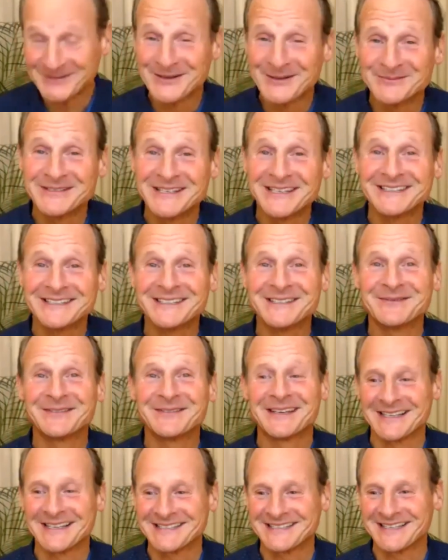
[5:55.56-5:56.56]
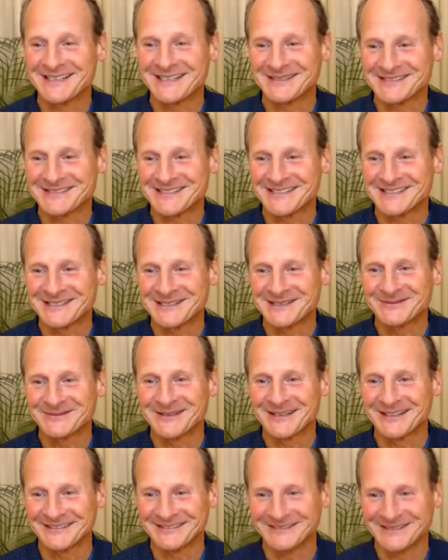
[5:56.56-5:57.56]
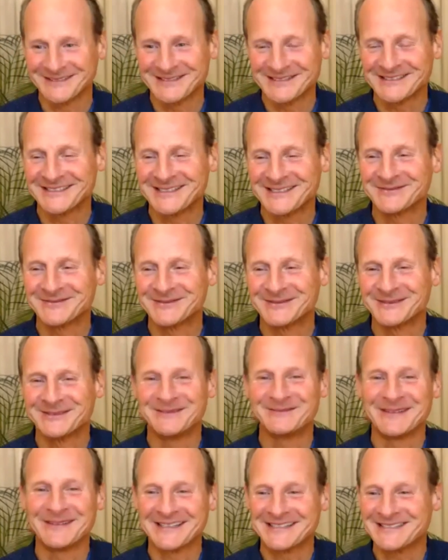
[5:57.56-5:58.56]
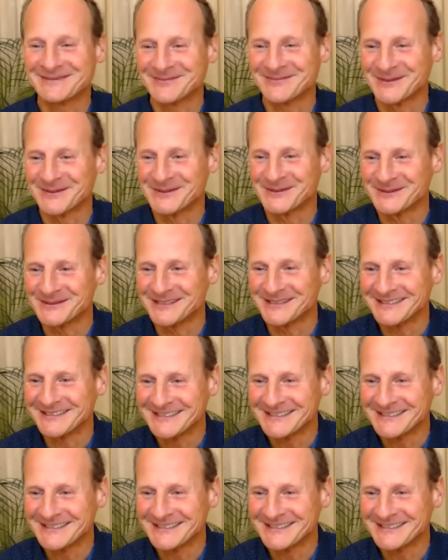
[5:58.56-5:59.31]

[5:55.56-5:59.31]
L'objectif de la séance ce soir, on se défoule. Merci beaucoup.